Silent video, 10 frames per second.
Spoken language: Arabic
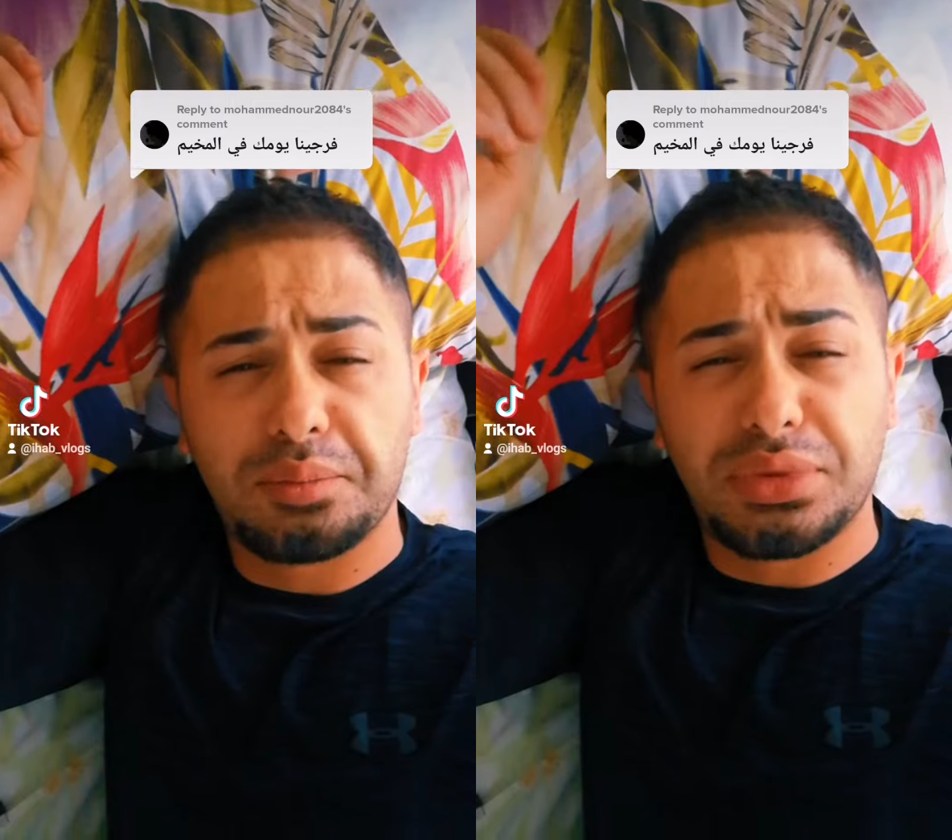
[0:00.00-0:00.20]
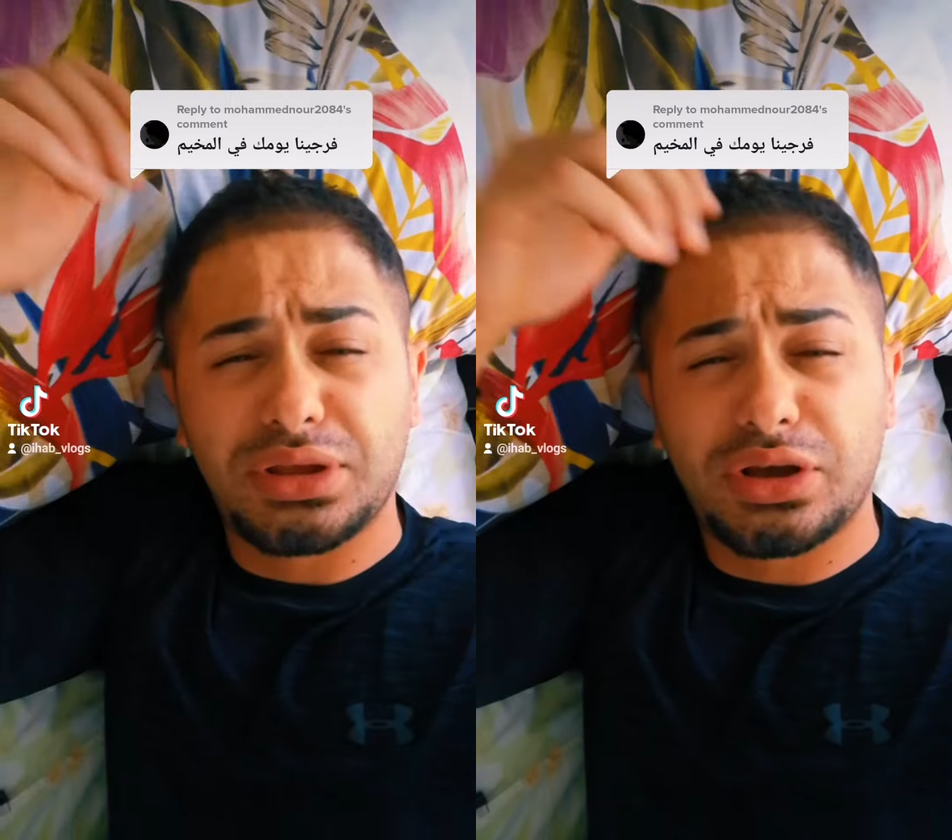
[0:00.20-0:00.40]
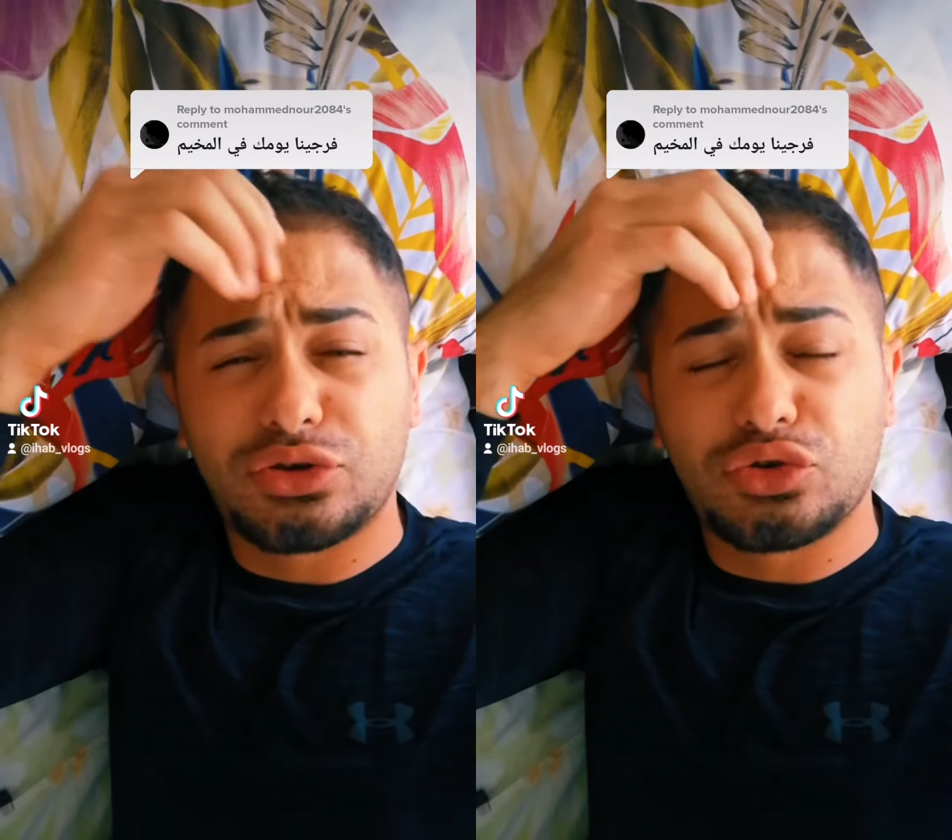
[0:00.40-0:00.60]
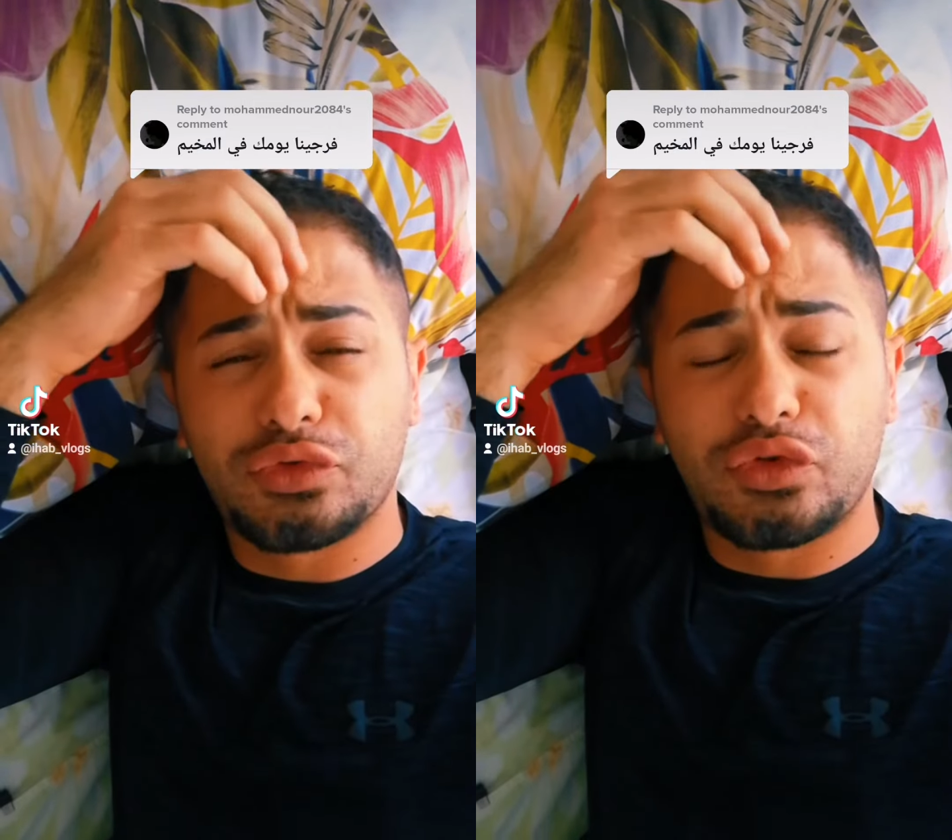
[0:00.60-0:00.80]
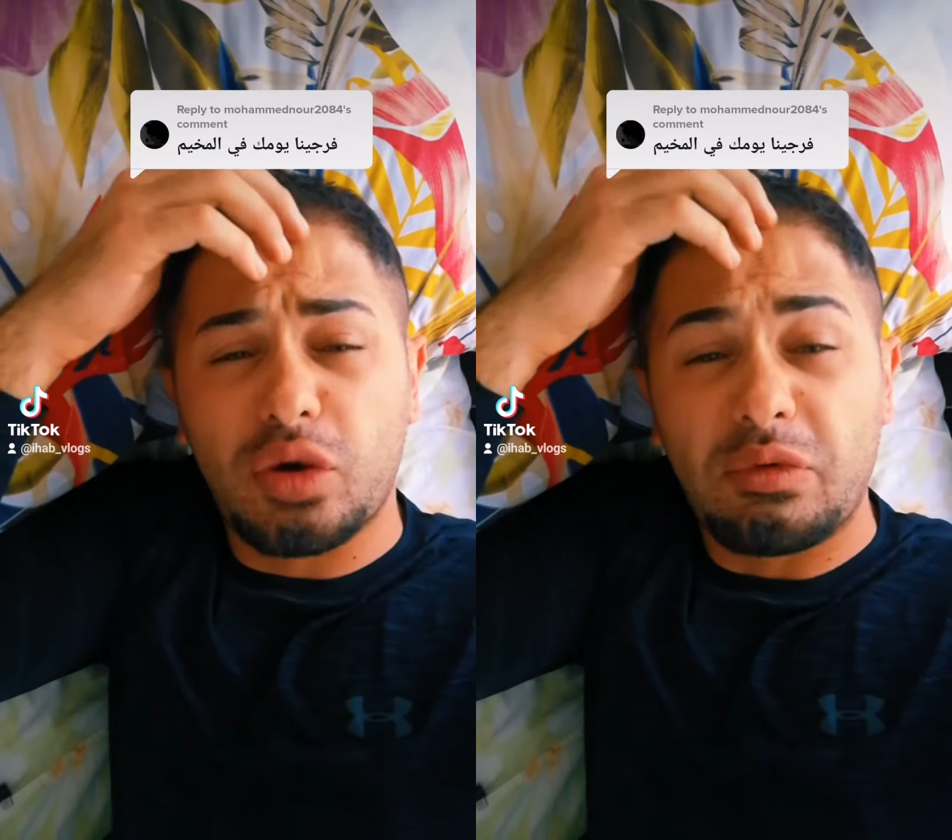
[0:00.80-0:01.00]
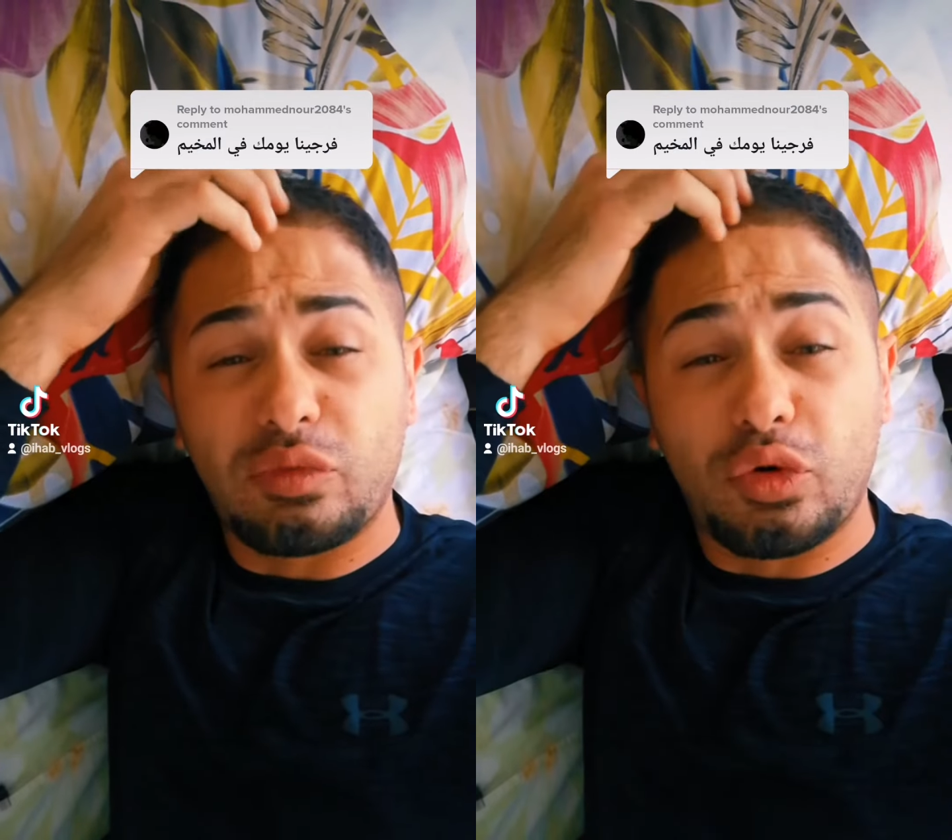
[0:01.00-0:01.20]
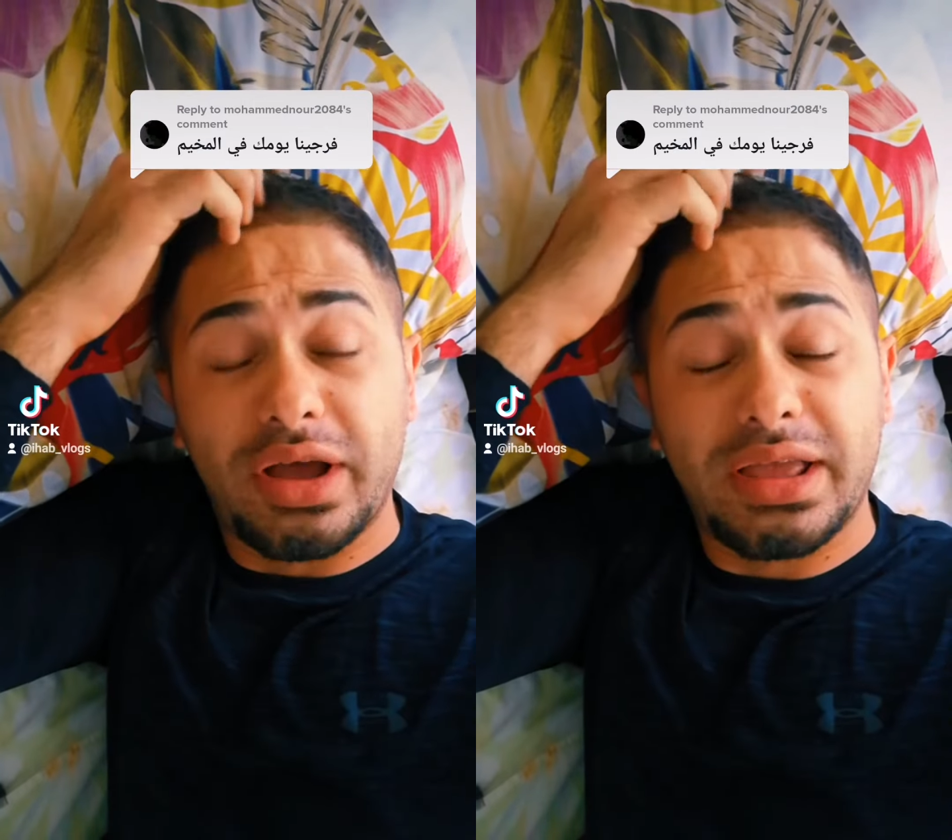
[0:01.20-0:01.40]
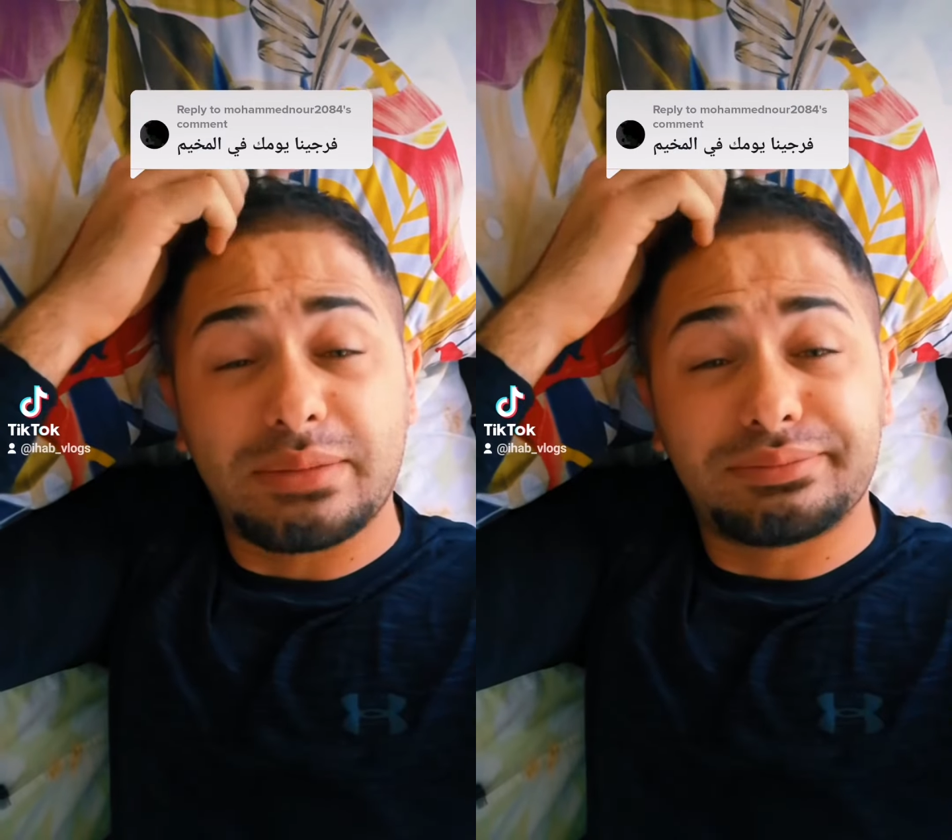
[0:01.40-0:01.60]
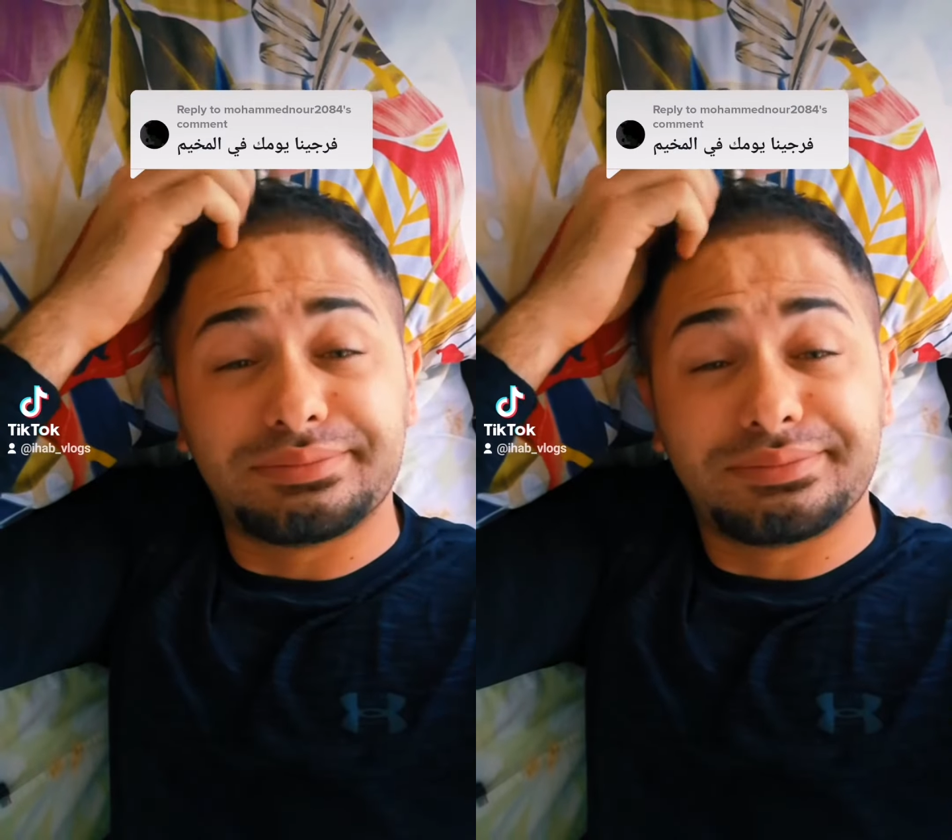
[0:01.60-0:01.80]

بدك تشوف يومي في مخيم